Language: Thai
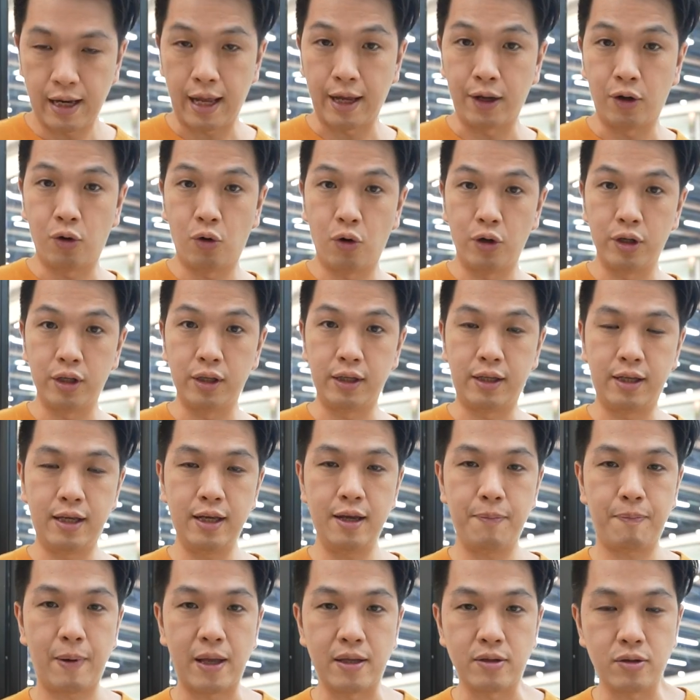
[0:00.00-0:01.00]
หลายคน
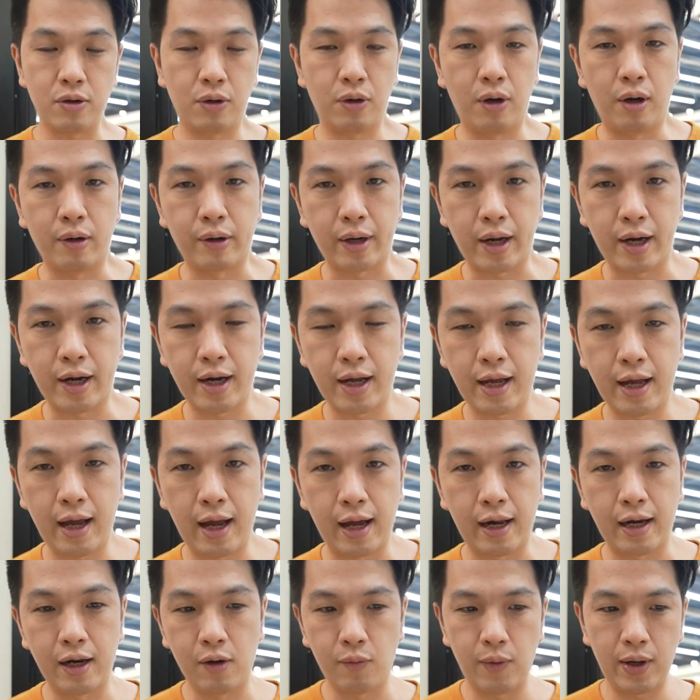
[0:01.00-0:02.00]
ที่เป็นเจ้าของร้านอา
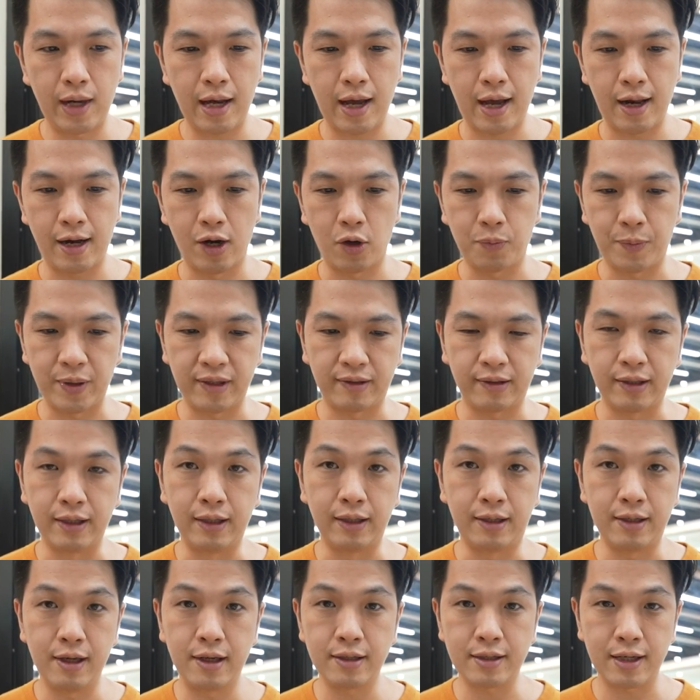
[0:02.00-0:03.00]
หารแล้วเวลาเราไปซื้
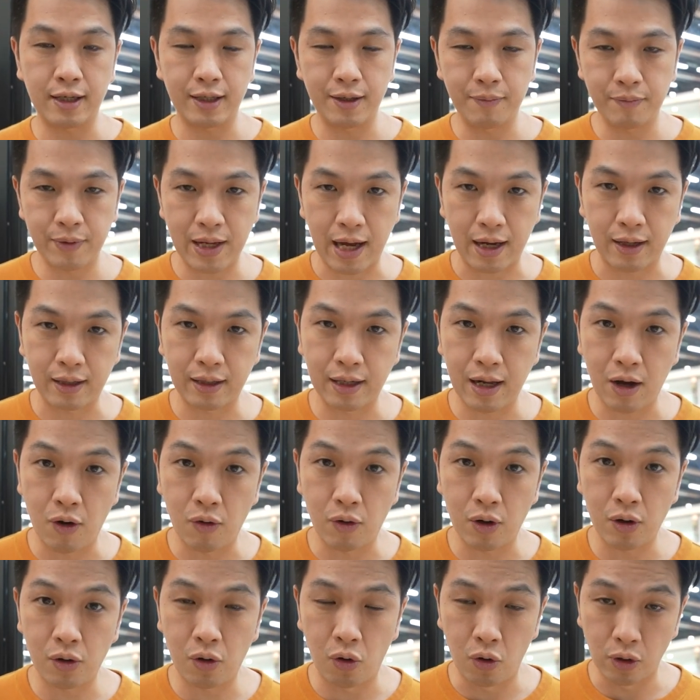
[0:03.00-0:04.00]
อเครื่องชั่งน้ำหนักเรา
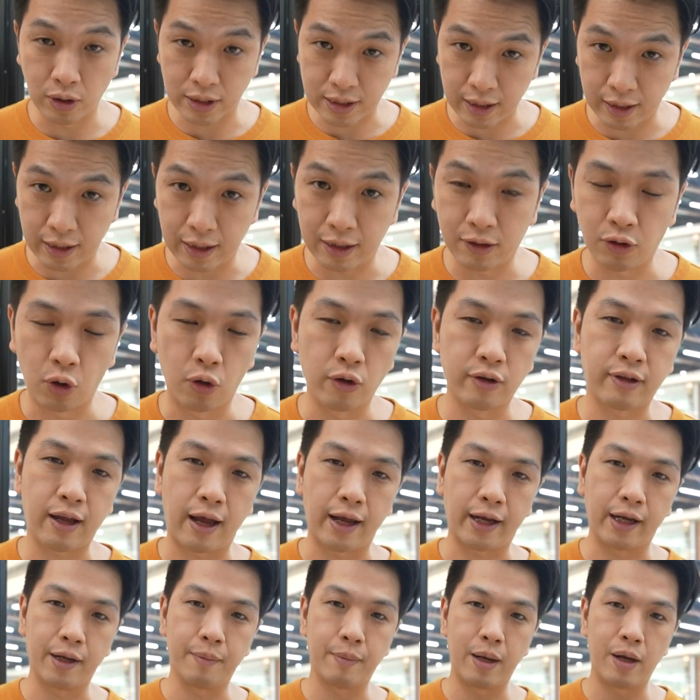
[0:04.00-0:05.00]
ก็คงจะนึกสง
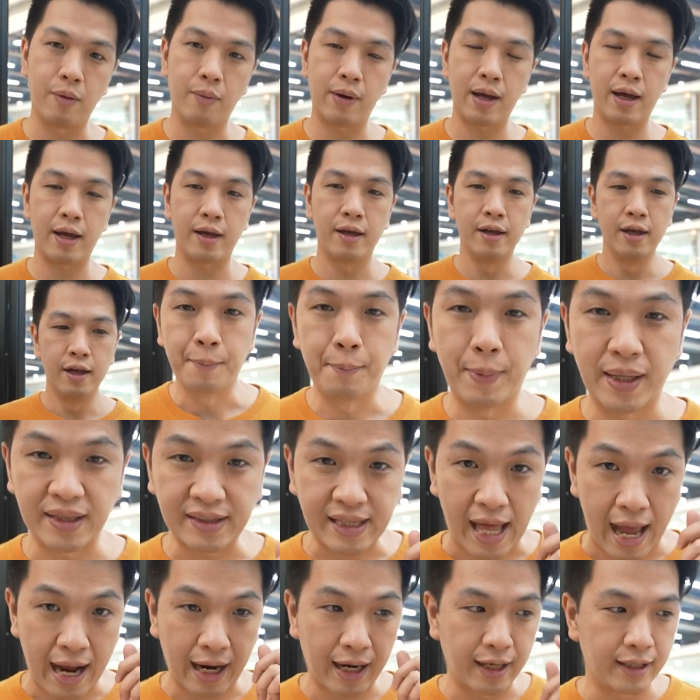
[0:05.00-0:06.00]
สัยกันไหมว่า มัน
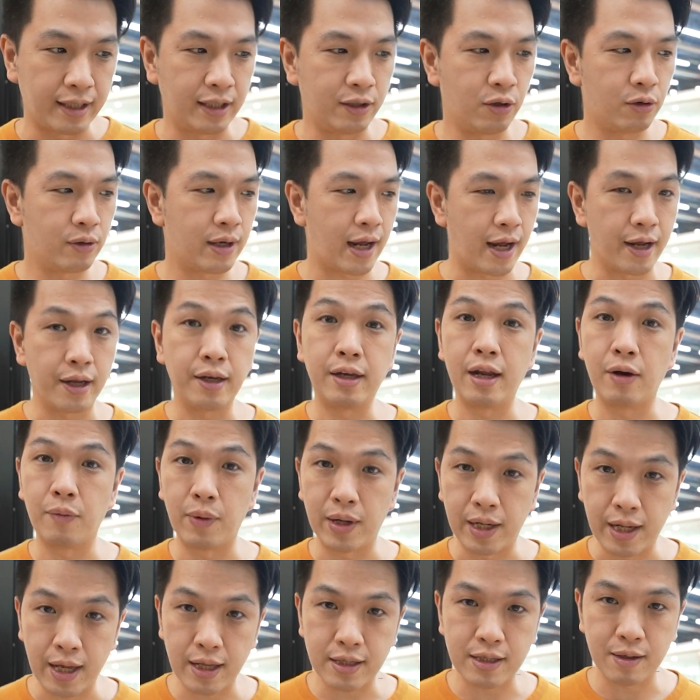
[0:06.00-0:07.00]
ต่างกันที่ตรงไหน เดี๋ยว
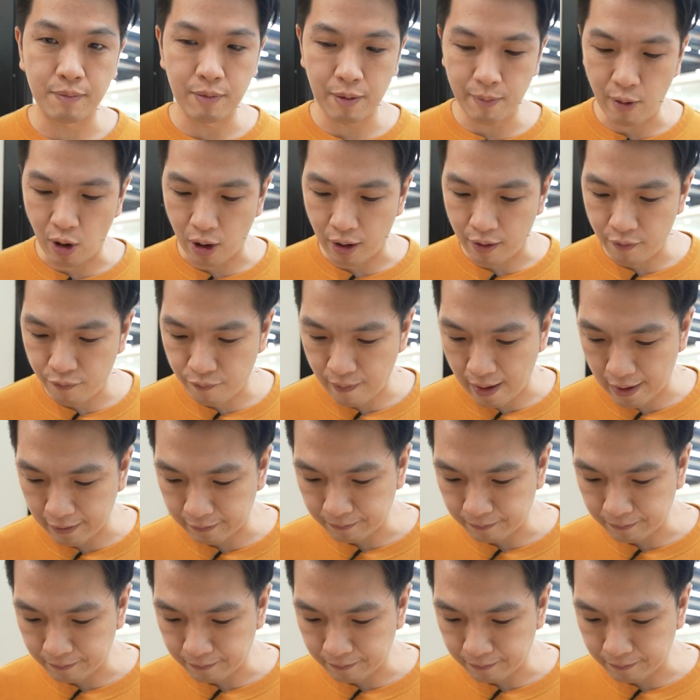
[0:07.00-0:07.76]
วันนี้จะมาบอกให้ฟัง